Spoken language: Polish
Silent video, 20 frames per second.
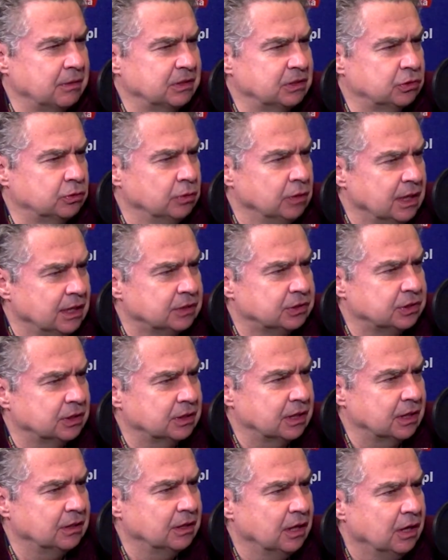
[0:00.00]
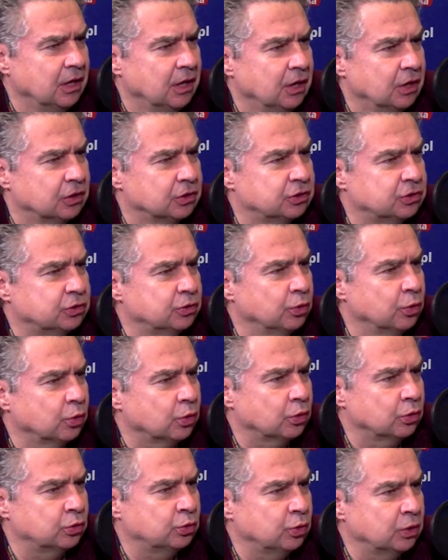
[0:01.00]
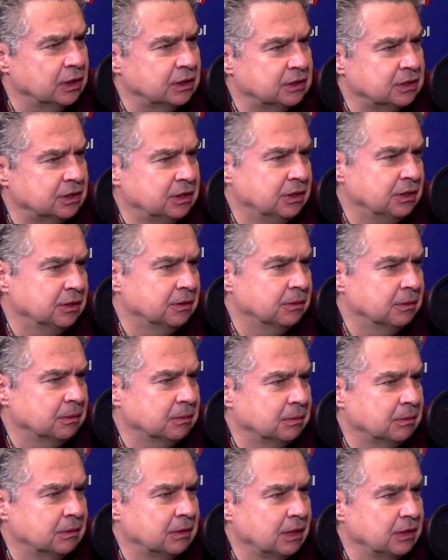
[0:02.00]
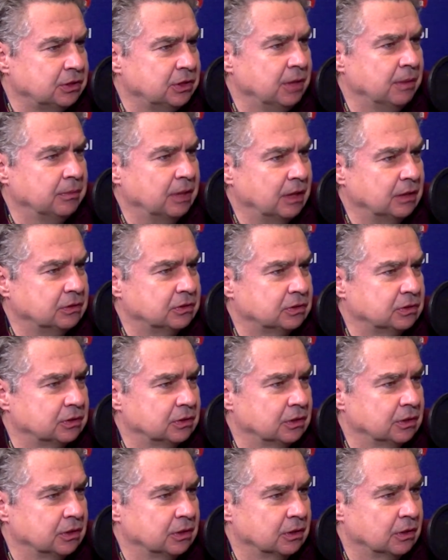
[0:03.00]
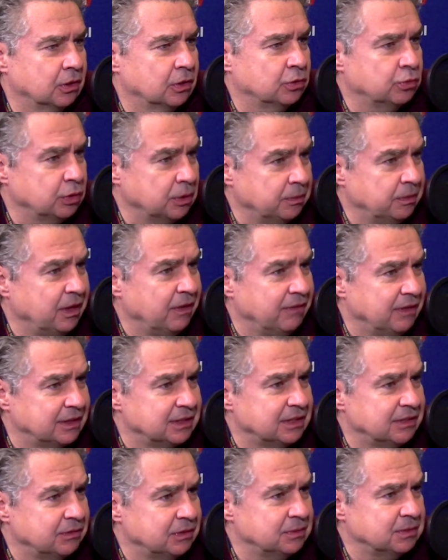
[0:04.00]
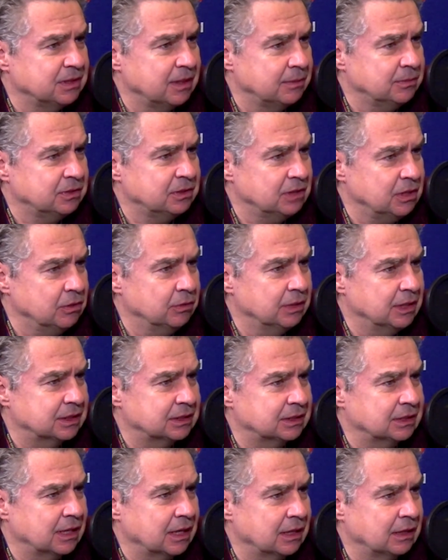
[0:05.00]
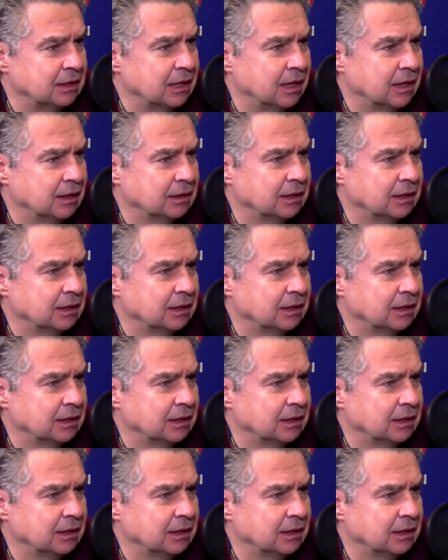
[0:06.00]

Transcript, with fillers: stulecie, ten pa, właśnie. Su- turecki y, y tasiemiec, y, którym mniej więcej w tym samym stylu jest na, tak.